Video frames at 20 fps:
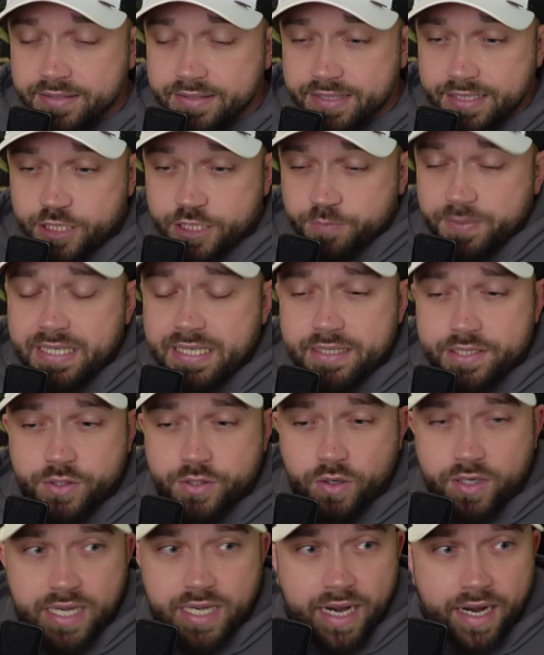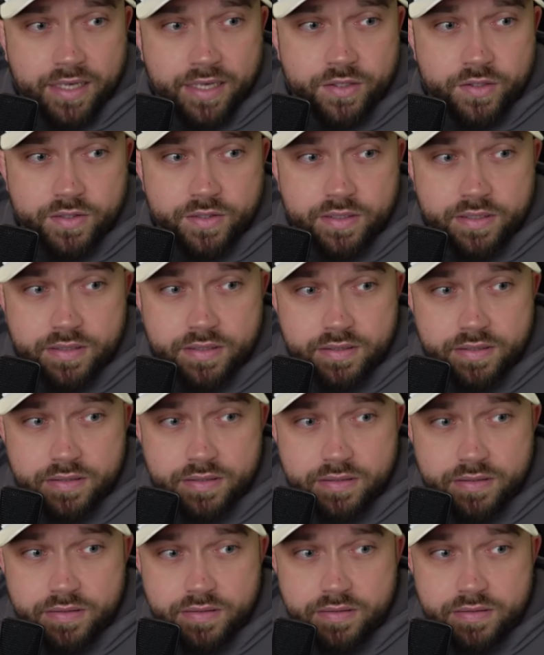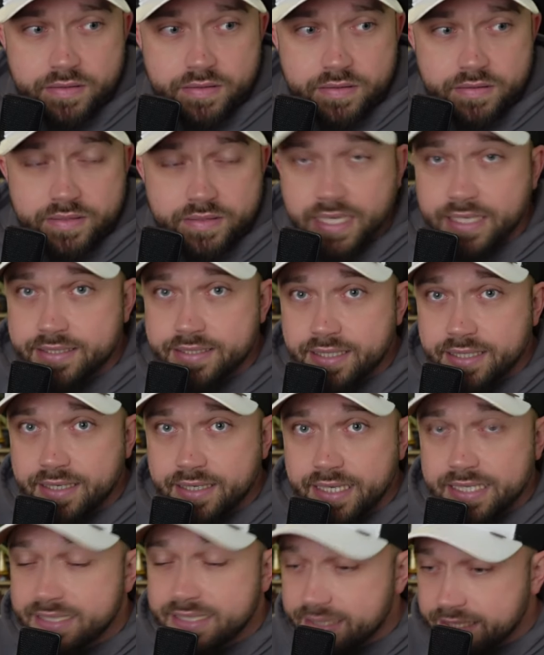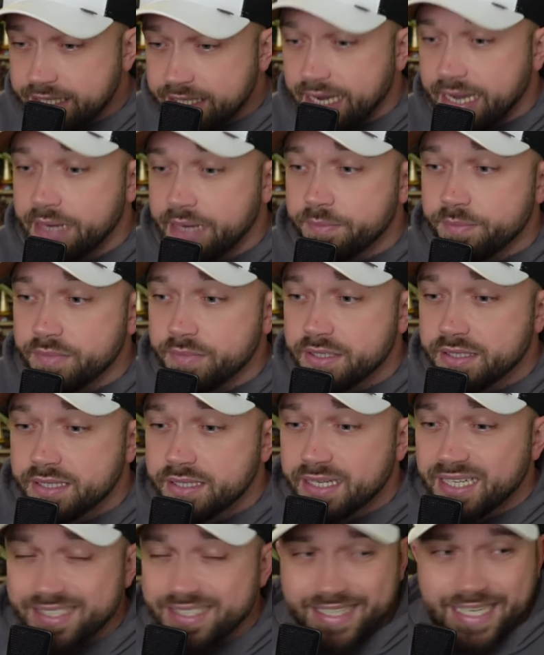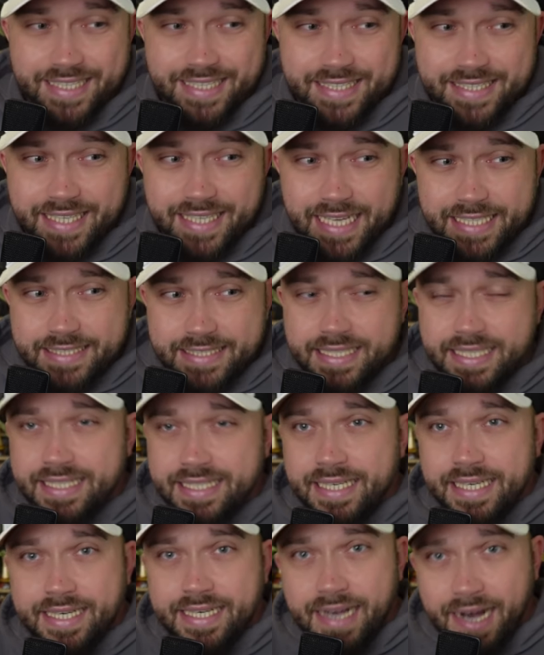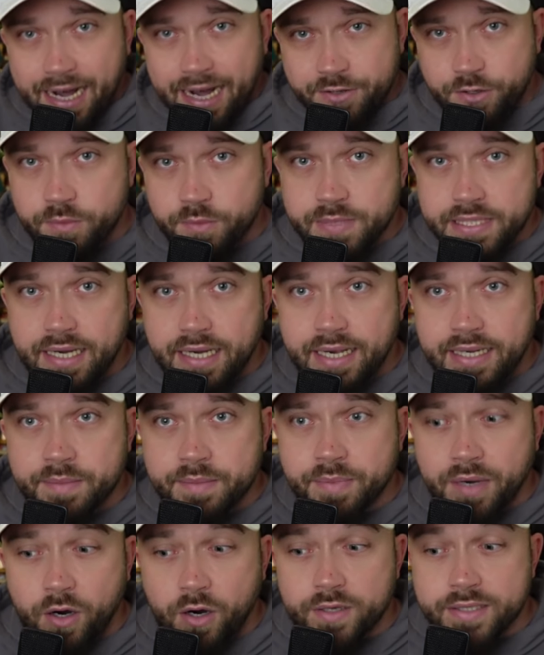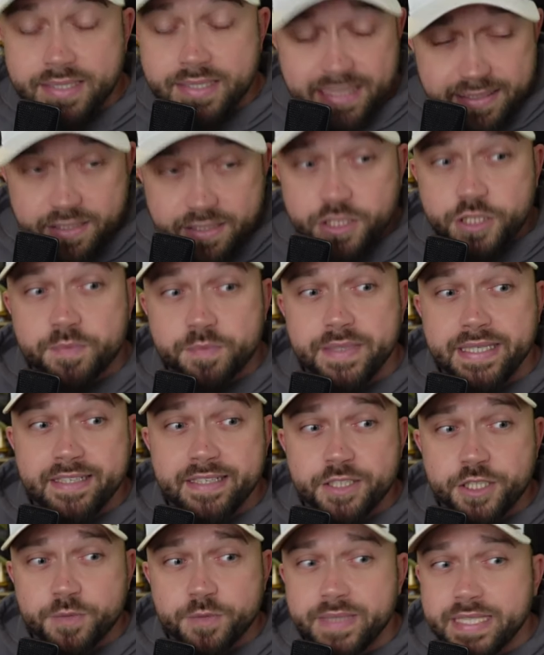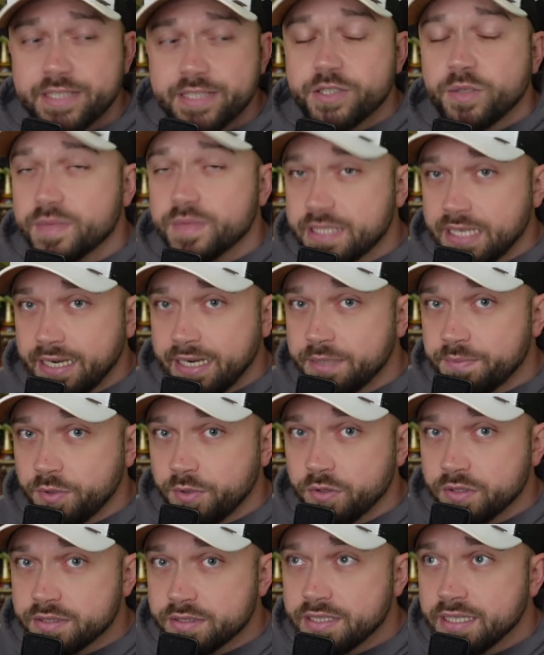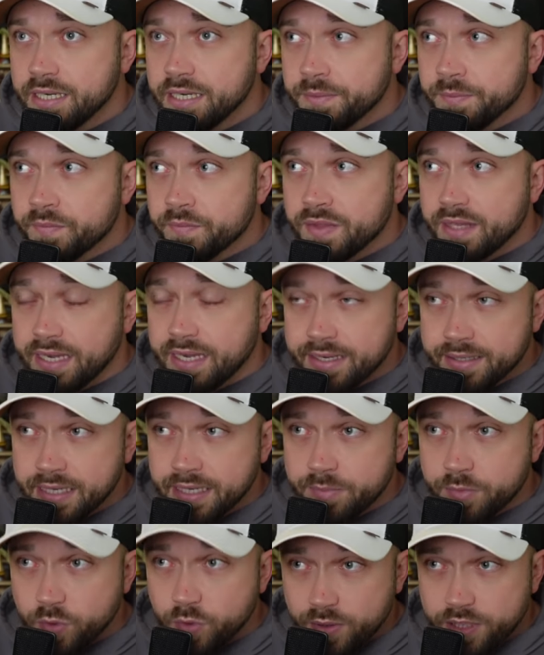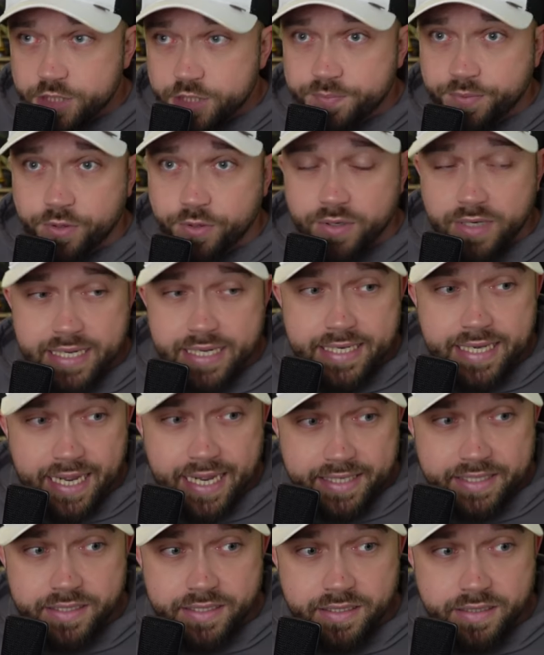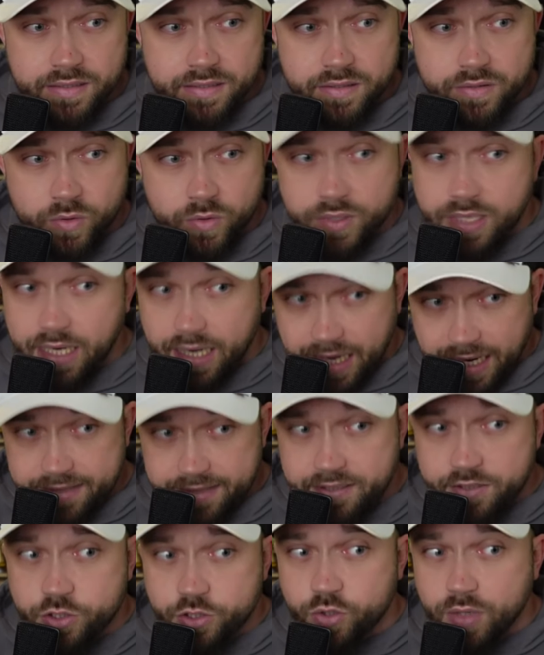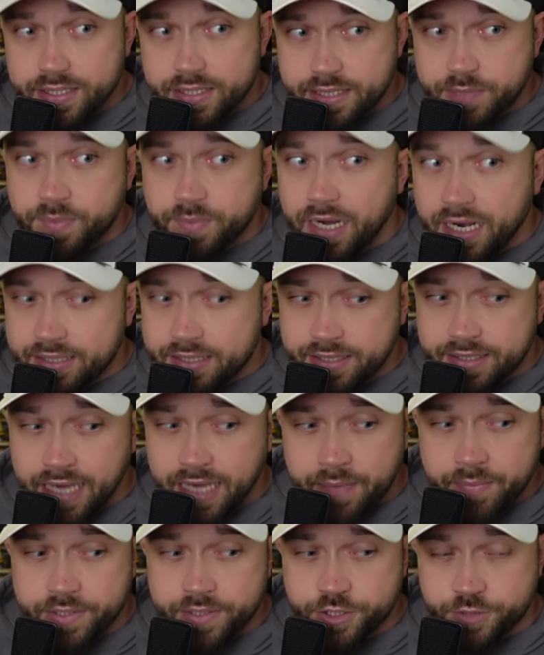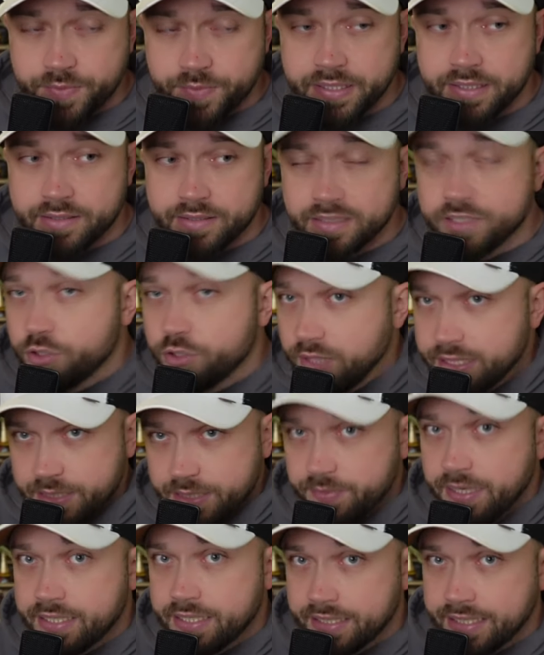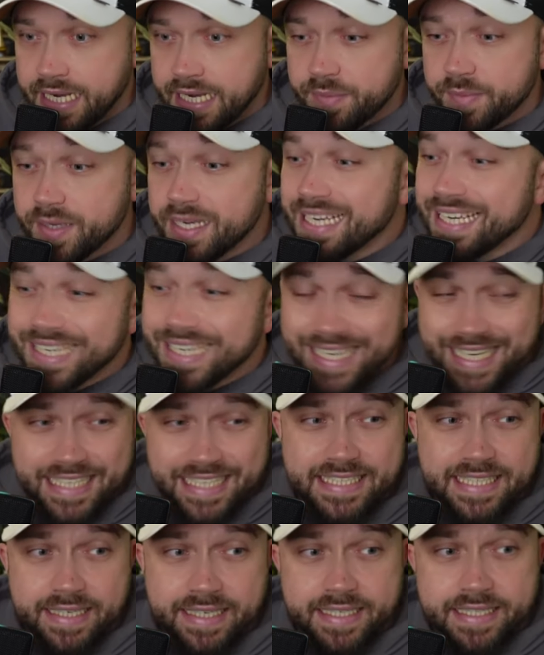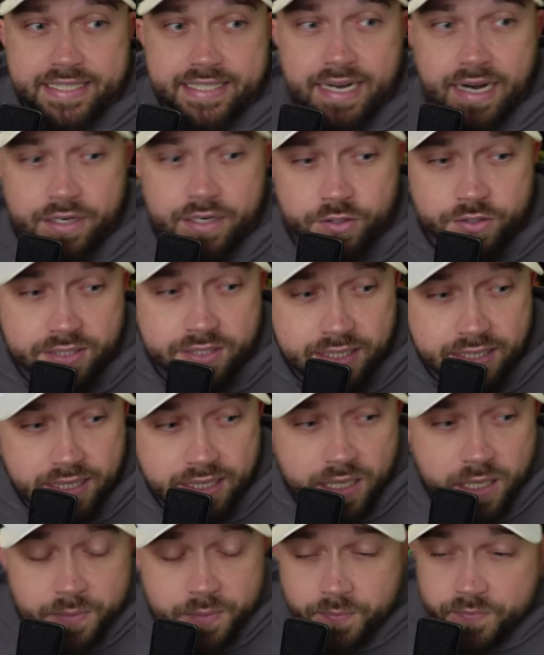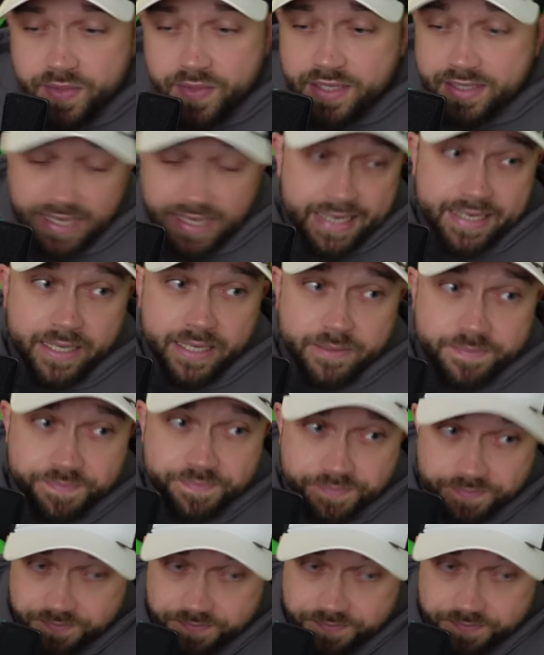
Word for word: das Spiel ist doch Kanon. Das ist ein Game, das jetzt in den Kanon mit einbauen. Dieses Spiel spielt zum Zeitpunkt, in dem ursprünglich hätte oder hat Jurassic Park The Game gespielt. Ne? Jurassic Park The Game ist ja nicht Kanon. Leider.